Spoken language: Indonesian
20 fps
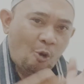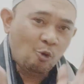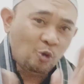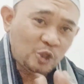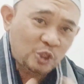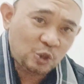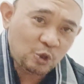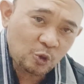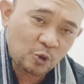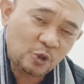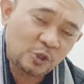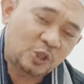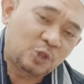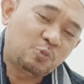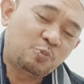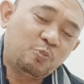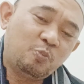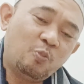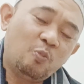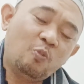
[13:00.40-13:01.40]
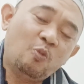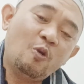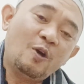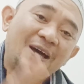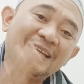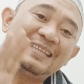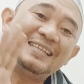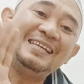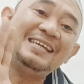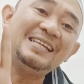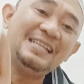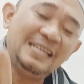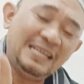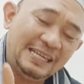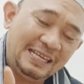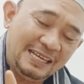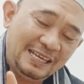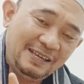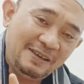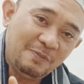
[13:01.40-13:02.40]
khusus buat
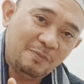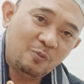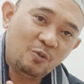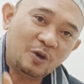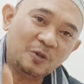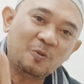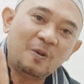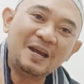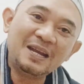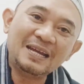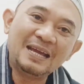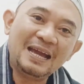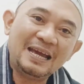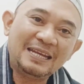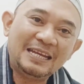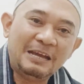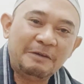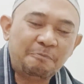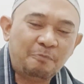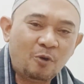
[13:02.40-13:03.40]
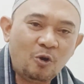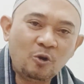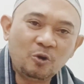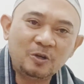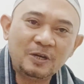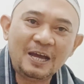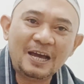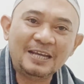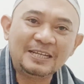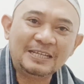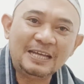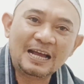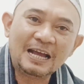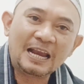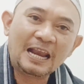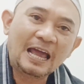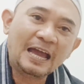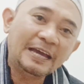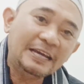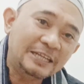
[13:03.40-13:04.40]
ini, buat warga Depok dan
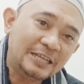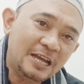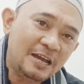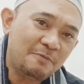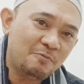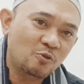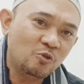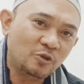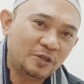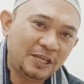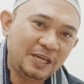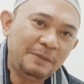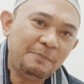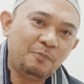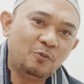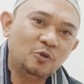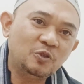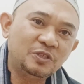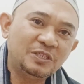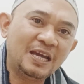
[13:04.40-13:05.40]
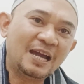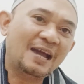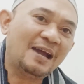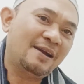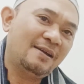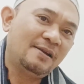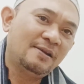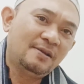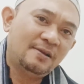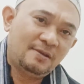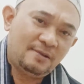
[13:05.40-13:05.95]
yang lainnya mungkin punya